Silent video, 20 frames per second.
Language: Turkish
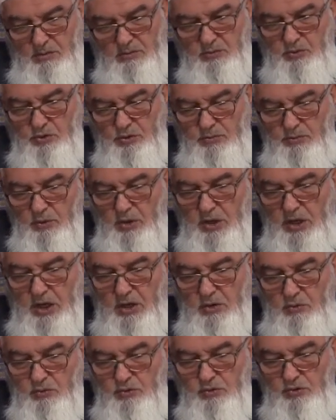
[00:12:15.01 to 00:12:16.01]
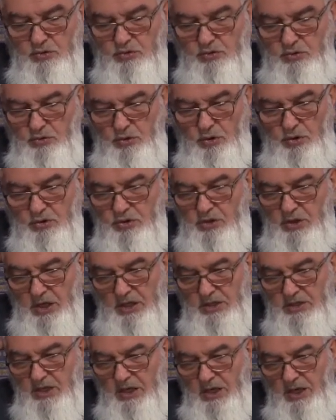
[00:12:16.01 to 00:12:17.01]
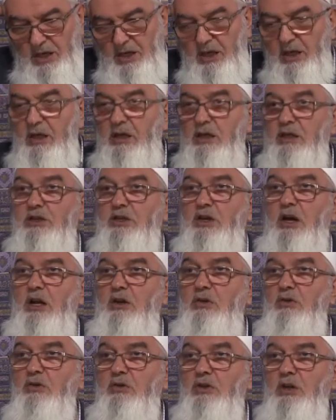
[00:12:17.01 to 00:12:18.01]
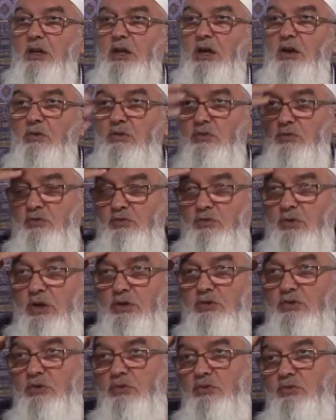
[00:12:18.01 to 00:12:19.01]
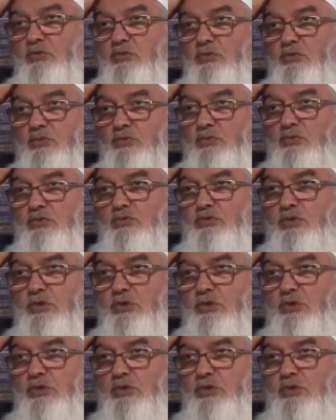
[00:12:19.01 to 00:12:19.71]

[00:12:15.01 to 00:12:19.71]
bunu böyle 3 4 neyse çıkarıyor ya da uğraşıyor 3